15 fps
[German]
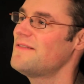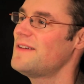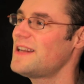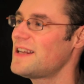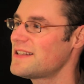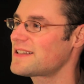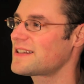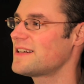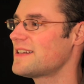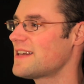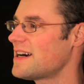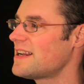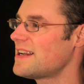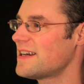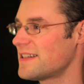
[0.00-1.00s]
Wenn ein
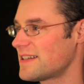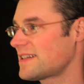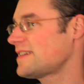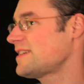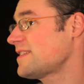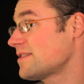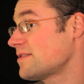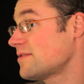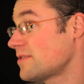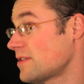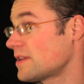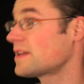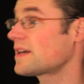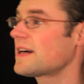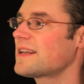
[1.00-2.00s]
Skandal, eine Krise oder
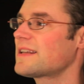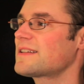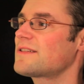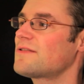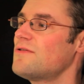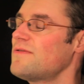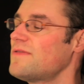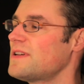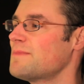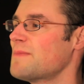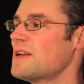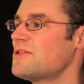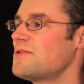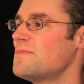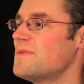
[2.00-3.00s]
eine Katastrophe die
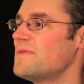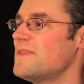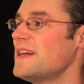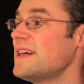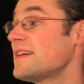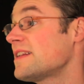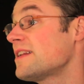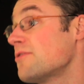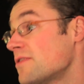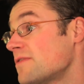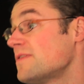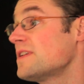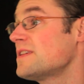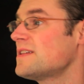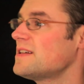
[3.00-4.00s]
Menschen bewegt, dann
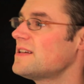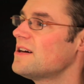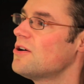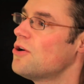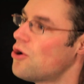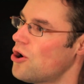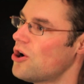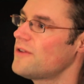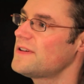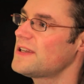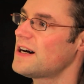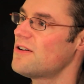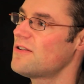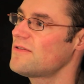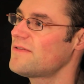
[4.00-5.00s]
öffnet sich häufig
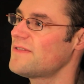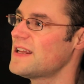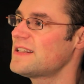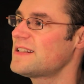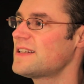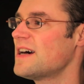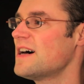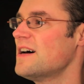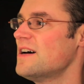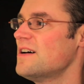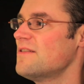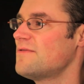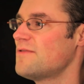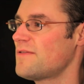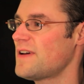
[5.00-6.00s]
auch ein Fenster für